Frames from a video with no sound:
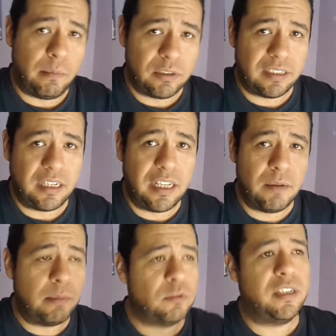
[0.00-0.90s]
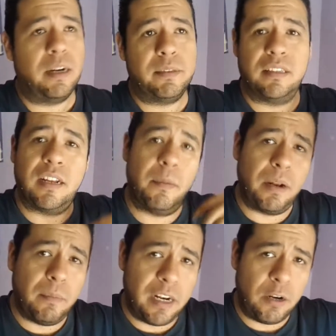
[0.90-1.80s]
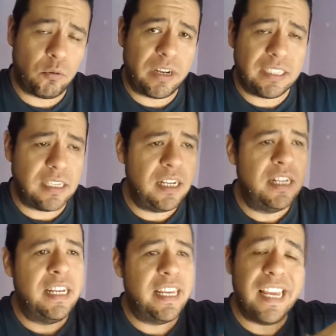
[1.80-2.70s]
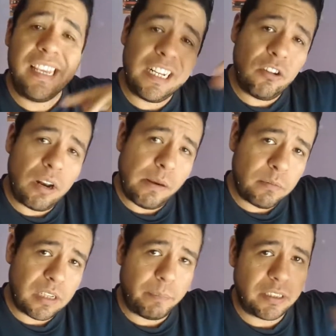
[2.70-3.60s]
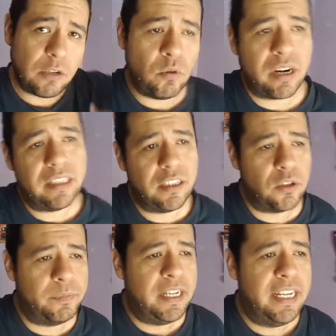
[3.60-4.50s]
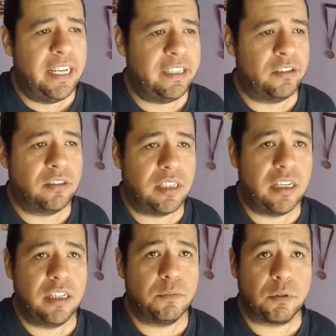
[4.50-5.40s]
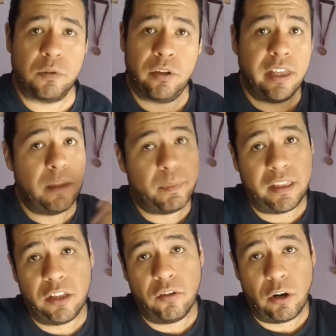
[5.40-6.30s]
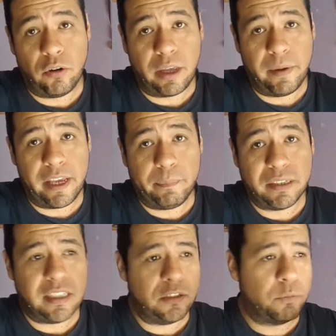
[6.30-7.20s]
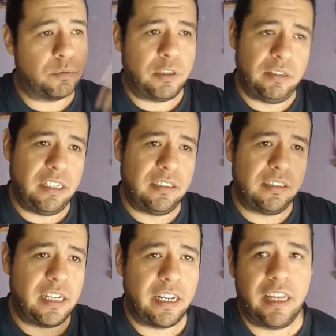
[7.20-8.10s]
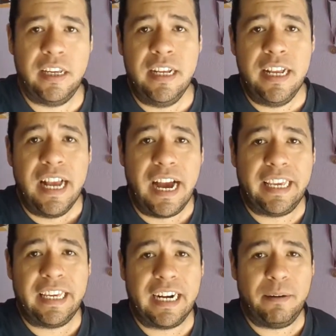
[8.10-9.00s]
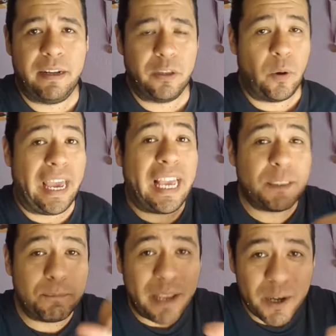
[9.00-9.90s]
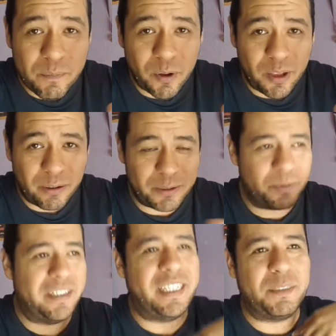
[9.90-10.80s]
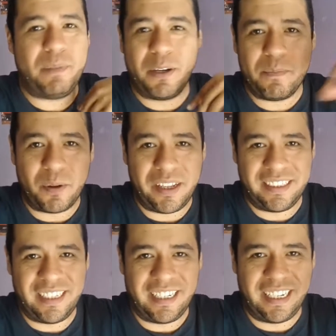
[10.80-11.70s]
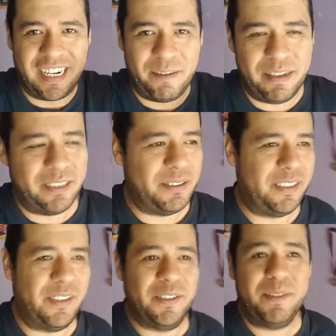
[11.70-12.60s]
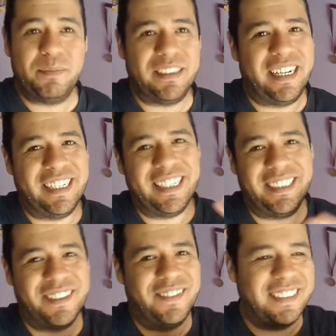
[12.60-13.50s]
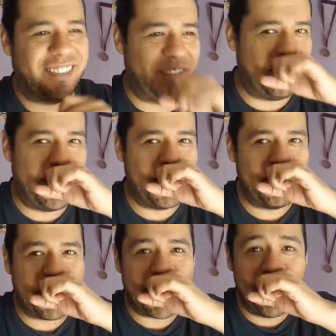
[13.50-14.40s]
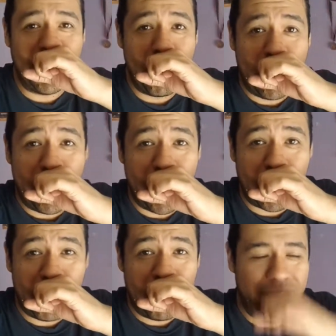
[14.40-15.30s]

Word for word: vamos a salir, vamos a ir a visitar a mi hermana en su casa y ayer no la vamos a pasar un ratito. Entonces, pues bueno, ya dependiendo de lo que vaya pasando, pues bueno, ya les estaré ahí grabando. Espero poderlo subir y espero poder seguir grabando. Si no, pues la neta así como que me va a dar un poquillo de pena,